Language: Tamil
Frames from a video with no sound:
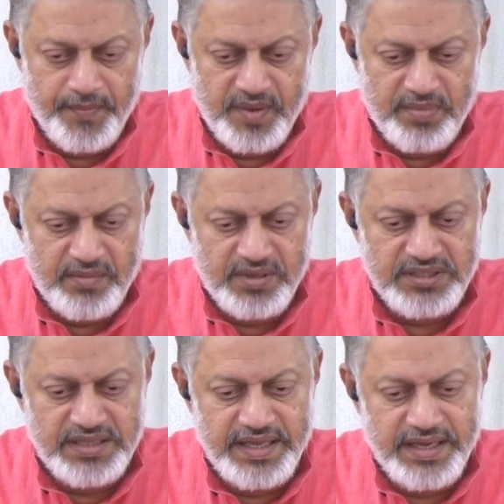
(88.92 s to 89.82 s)

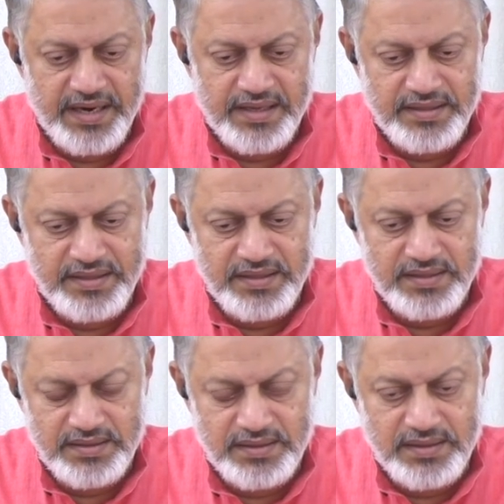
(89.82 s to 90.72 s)
பிரபஞ்சத்தை கடந்து
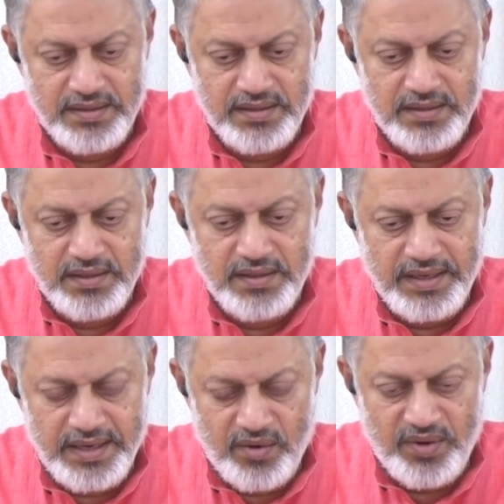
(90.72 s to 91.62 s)

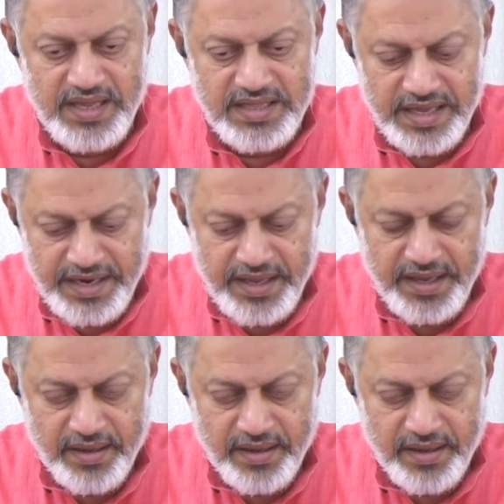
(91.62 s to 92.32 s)
என்னுடைய தனி